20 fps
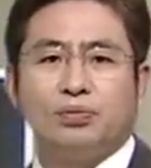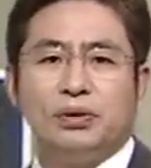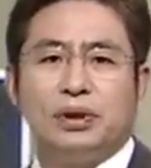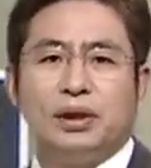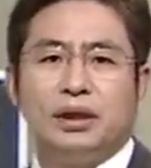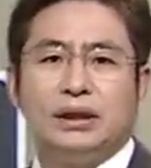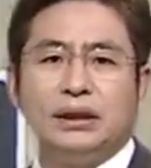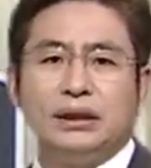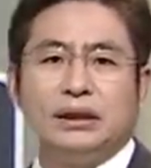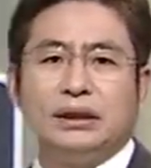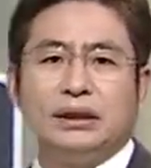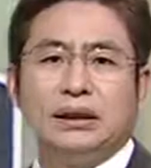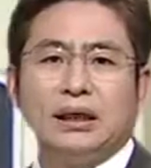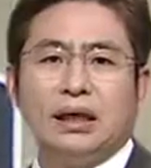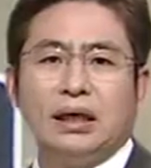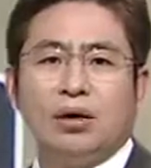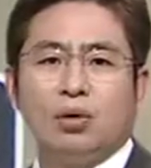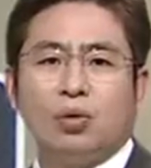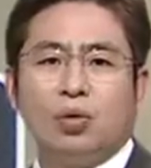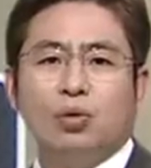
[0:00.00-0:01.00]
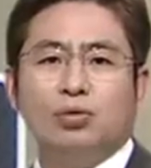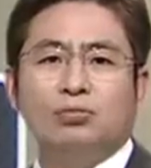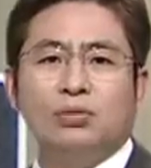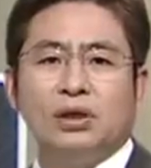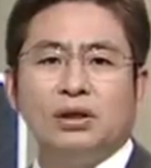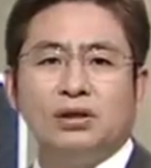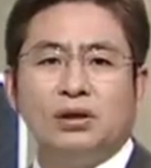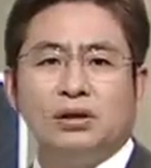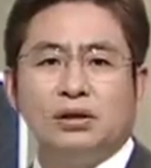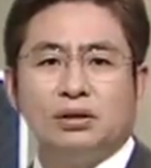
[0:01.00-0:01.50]
불리는
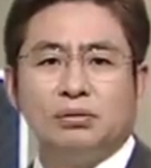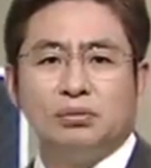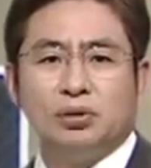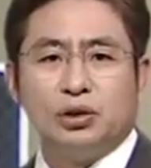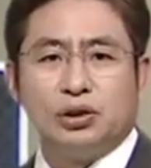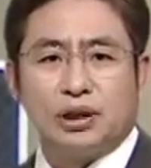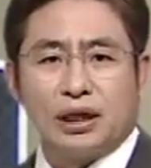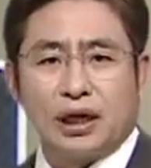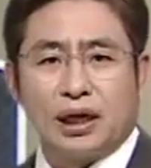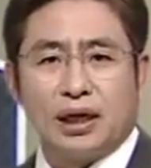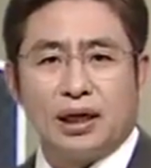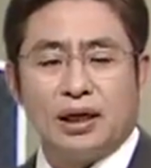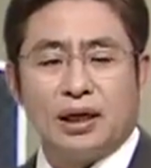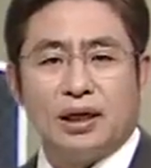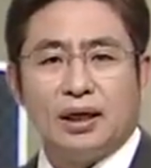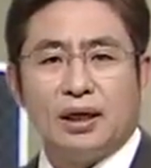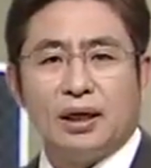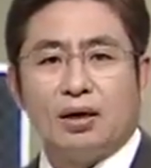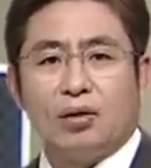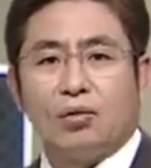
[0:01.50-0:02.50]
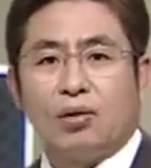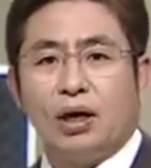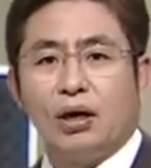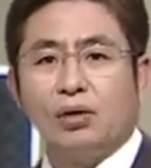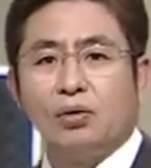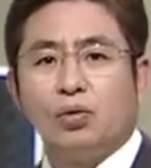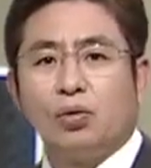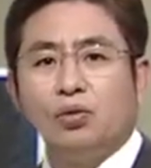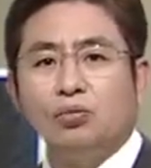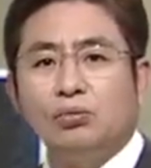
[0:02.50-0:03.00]
공무원 연금 문제
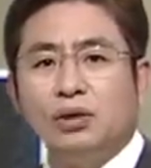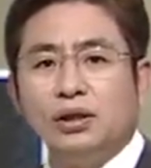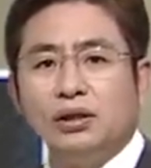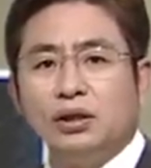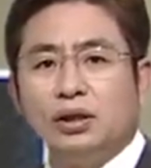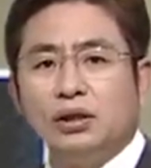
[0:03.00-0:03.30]
과연 공무원